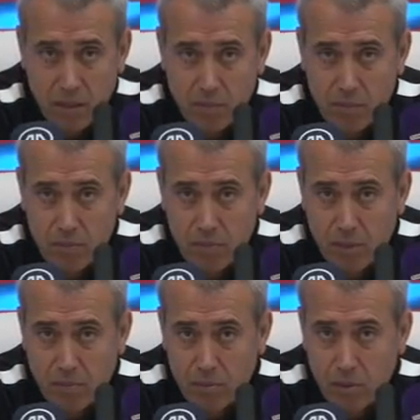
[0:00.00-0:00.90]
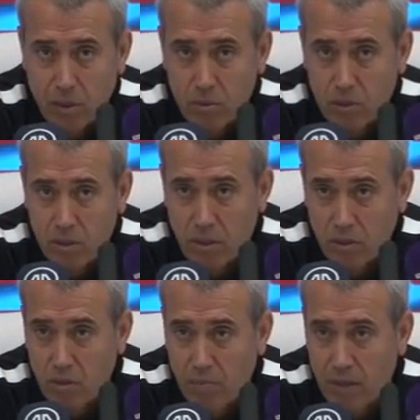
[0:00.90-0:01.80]
amacımız ama bundan sonra
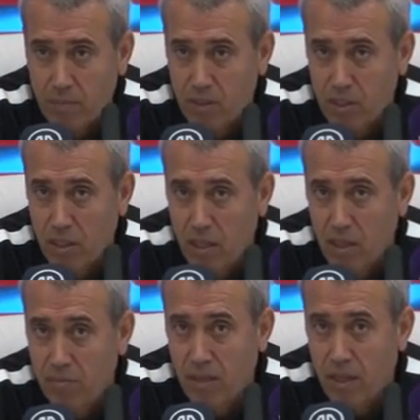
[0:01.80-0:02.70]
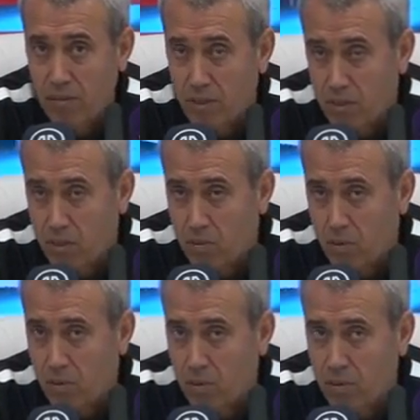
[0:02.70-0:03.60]
sanıyorum her maçı final havasında
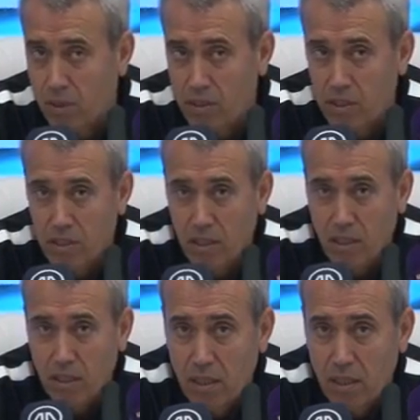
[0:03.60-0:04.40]
oynayacağız.